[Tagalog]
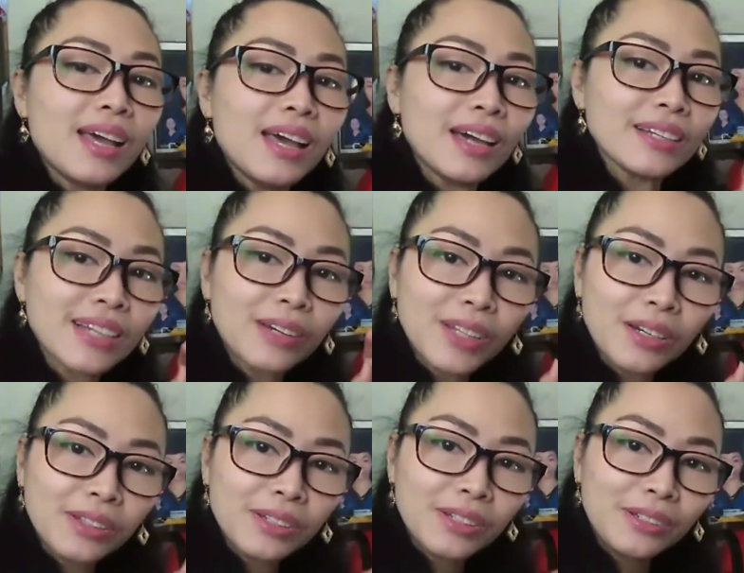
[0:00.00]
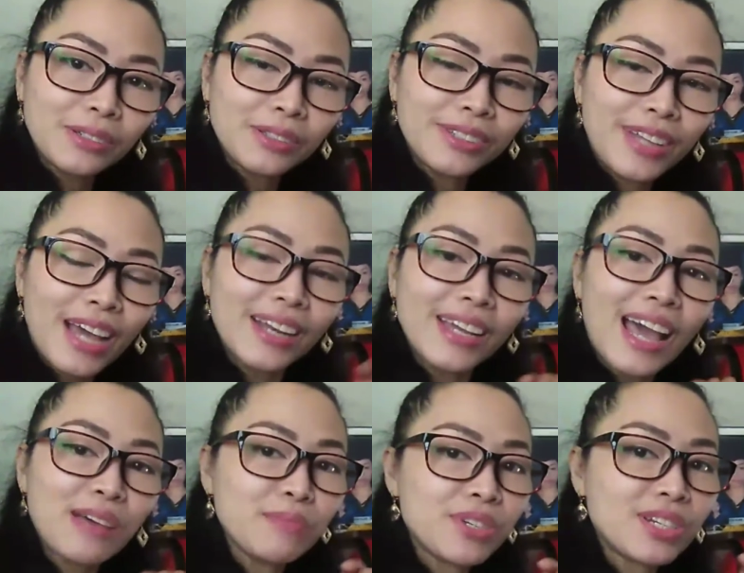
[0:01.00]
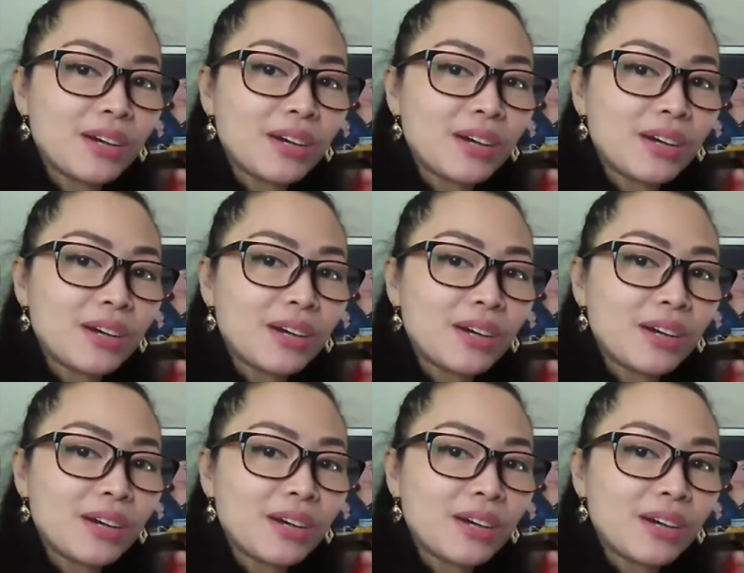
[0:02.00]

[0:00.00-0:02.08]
And shout out to you, Daddy Abs.